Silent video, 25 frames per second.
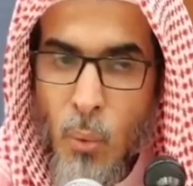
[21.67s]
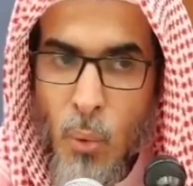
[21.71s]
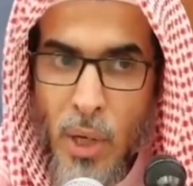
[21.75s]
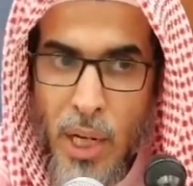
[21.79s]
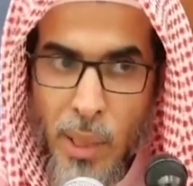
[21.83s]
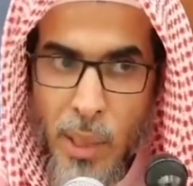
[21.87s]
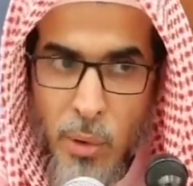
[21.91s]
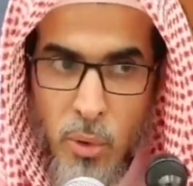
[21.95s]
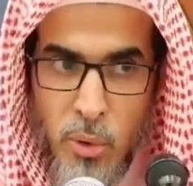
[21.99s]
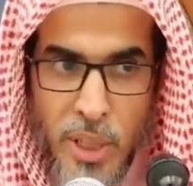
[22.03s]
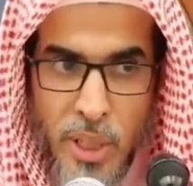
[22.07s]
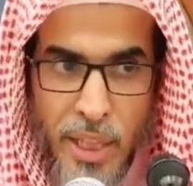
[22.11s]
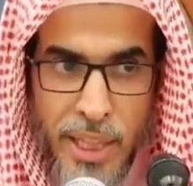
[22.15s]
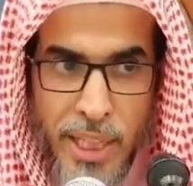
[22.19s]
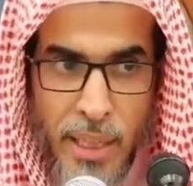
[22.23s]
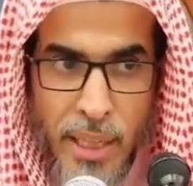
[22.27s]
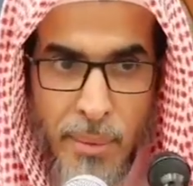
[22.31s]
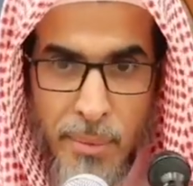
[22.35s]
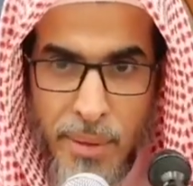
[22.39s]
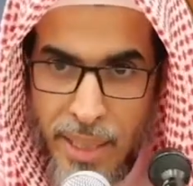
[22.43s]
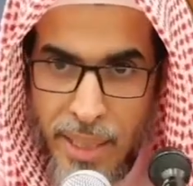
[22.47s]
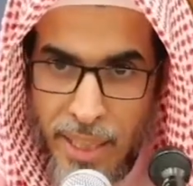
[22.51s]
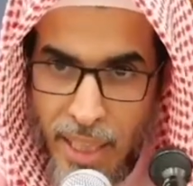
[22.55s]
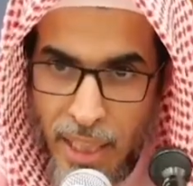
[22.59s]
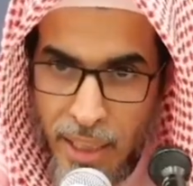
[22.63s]
ولا يستثنى
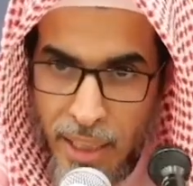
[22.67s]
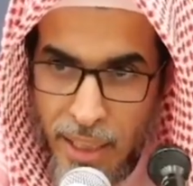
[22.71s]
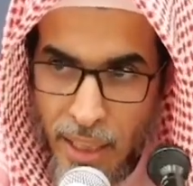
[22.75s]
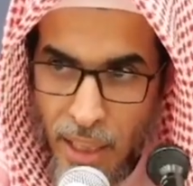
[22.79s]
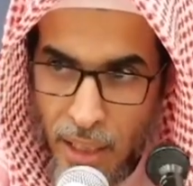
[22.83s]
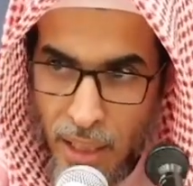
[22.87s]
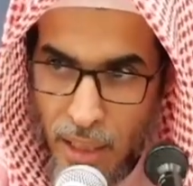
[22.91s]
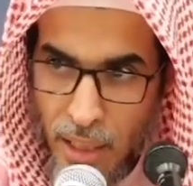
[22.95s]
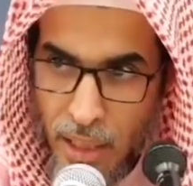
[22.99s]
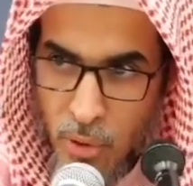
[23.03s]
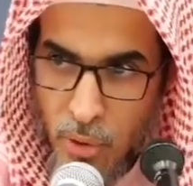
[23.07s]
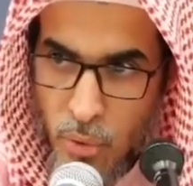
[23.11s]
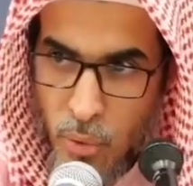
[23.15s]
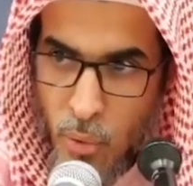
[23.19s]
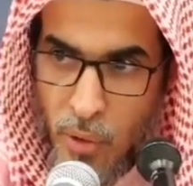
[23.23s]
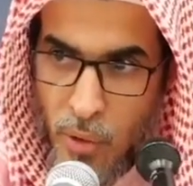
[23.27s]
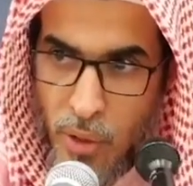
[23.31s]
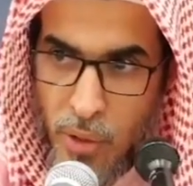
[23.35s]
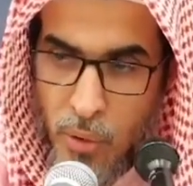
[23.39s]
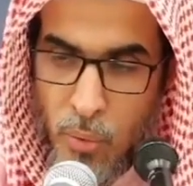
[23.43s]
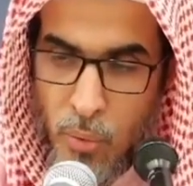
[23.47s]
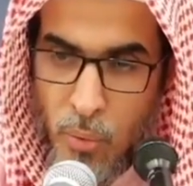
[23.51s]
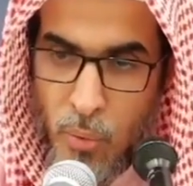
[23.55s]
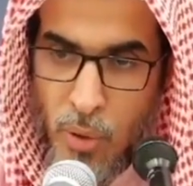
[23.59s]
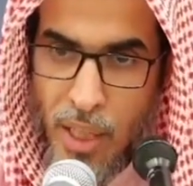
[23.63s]
من ذلك إلا
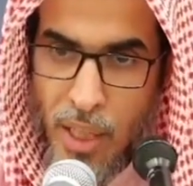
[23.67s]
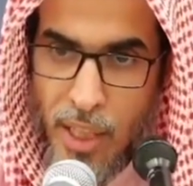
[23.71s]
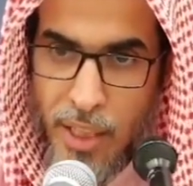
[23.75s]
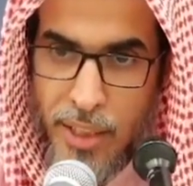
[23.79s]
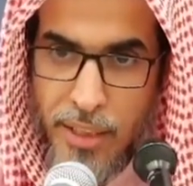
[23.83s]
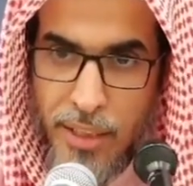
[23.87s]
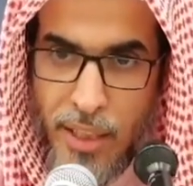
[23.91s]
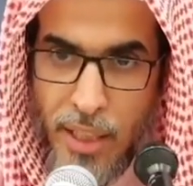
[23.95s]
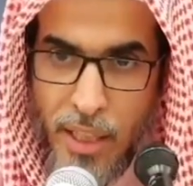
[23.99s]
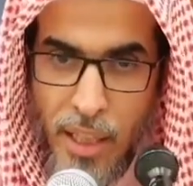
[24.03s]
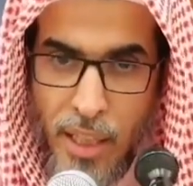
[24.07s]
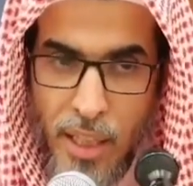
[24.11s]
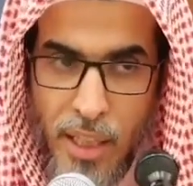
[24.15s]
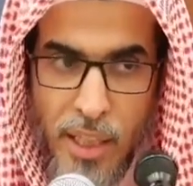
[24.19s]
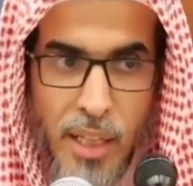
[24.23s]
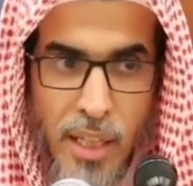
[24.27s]
صورة واحدة